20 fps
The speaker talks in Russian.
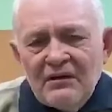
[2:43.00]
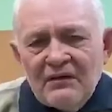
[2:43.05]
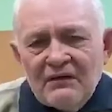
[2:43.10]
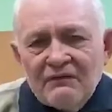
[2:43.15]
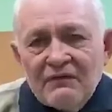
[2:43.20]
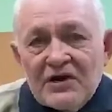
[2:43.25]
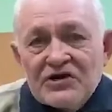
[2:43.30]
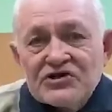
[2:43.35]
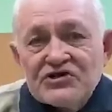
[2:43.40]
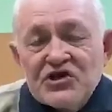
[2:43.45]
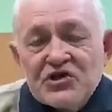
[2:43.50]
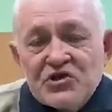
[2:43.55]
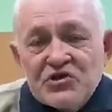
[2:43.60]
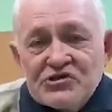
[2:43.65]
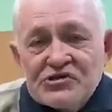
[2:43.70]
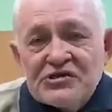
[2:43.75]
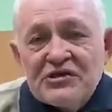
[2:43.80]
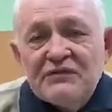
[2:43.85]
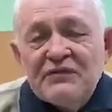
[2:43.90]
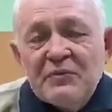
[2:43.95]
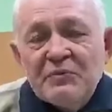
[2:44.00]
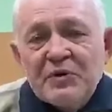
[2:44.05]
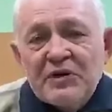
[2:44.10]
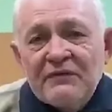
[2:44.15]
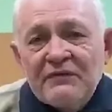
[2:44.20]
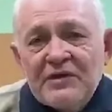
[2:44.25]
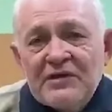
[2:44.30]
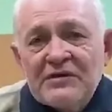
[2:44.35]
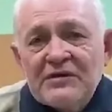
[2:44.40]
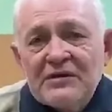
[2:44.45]
Ваш нечестивый
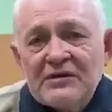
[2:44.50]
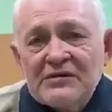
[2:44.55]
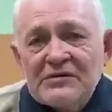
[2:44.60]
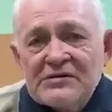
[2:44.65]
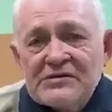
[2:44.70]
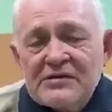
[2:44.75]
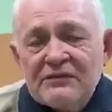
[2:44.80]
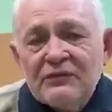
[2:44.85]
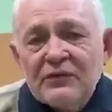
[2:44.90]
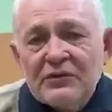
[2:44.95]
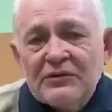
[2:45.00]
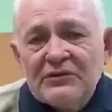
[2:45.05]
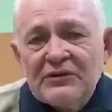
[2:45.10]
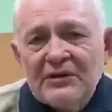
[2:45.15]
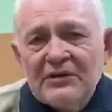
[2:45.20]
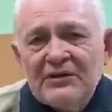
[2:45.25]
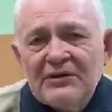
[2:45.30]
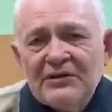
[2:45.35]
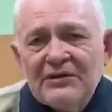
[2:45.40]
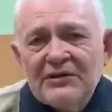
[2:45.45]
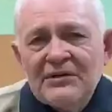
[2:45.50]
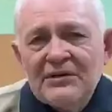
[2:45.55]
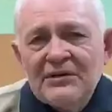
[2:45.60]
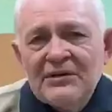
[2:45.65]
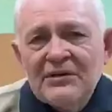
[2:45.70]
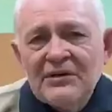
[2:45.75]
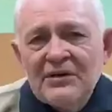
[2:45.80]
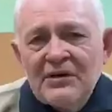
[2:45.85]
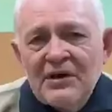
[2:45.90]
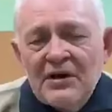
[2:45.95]
правитель сегодня
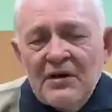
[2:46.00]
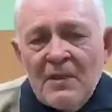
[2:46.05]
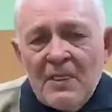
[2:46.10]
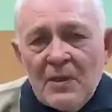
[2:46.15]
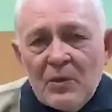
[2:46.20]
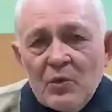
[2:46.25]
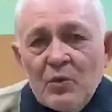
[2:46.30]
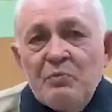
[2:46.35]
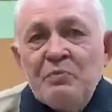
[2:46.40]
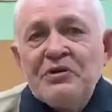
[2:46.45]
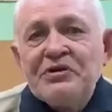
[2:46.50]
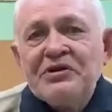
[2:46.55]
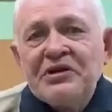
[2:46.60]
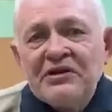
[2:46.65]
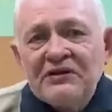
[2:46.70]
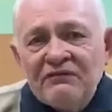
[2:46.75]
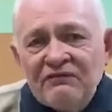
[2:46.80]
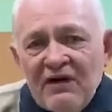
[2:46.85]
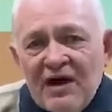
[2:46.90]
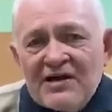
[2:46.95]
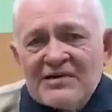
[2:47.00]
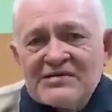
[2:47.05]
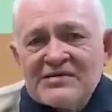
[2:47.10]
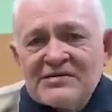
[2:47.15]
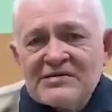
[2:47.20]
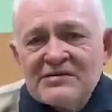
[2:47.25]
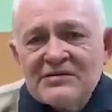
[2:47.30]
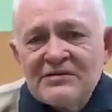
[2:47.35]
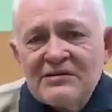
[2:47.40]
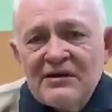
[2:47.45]
убедил
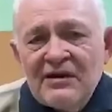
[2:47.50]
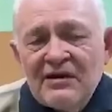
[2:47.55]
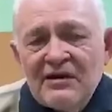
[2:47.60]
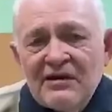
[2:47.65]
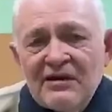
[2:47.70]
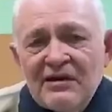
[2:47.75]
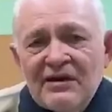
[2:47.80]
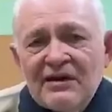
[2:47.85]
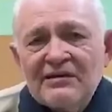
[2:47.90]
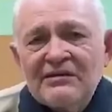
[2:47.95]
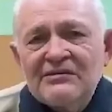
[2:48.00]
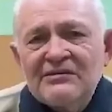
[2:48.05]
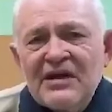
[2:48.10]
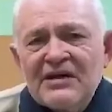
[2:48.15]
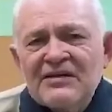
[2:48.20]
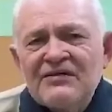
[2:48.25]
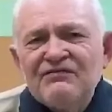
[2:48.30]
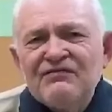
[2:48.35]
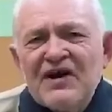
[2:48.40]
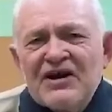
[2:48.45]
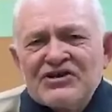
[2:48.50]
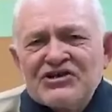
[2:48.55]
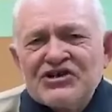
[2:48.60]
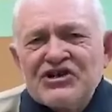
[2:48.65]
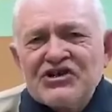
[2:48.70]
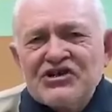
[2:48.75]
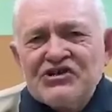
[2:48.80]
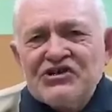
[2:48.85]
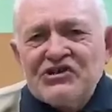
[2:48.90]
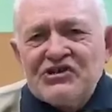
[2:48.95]
вас отдать
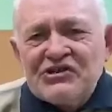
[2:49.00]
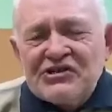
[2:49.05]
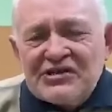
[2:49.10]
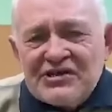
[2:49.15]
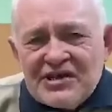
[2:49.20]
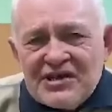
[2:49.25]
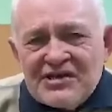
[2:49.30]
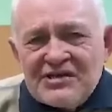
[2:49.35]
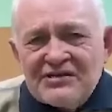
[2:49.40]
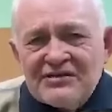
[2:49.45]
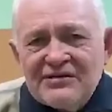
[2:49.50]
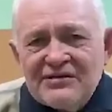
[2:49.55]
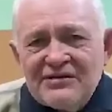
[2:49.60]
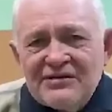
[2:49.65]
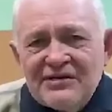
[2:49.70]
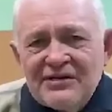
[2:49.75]
ваших детей